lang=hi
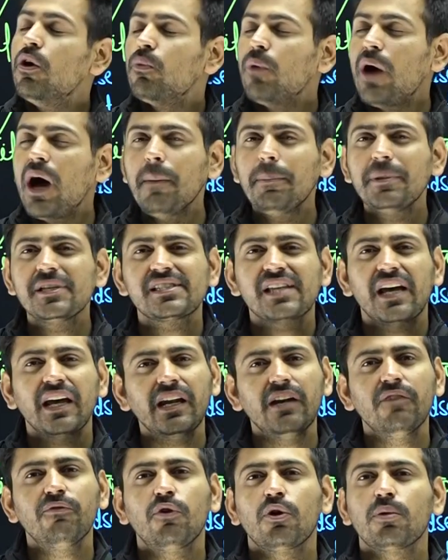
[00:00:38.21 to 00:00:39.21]
वहां पे
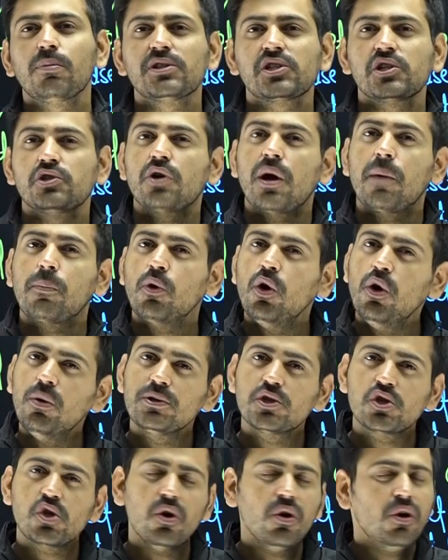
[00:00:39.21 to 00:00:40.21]
सारी इंफॉर्मेशन जो आपको
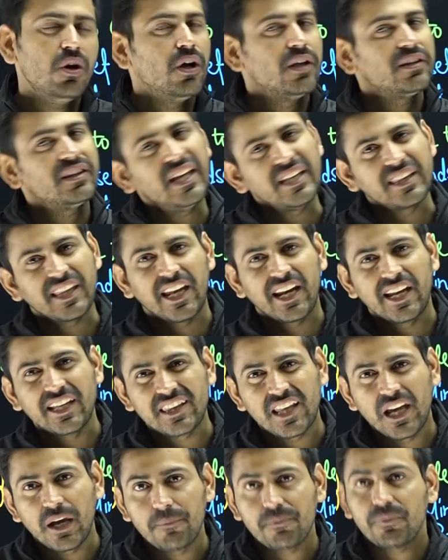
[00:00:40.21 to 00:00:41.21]
बच्चों देते
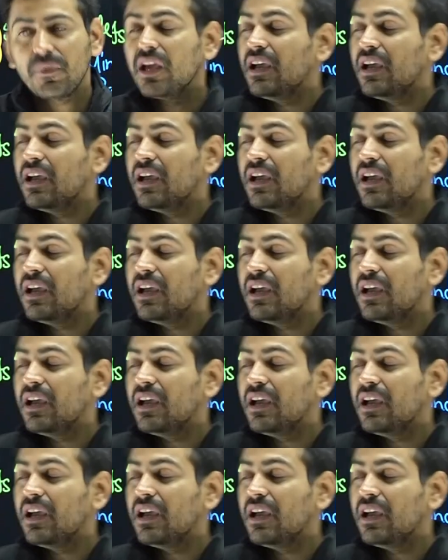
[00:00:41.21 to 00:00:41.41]
रहते हैं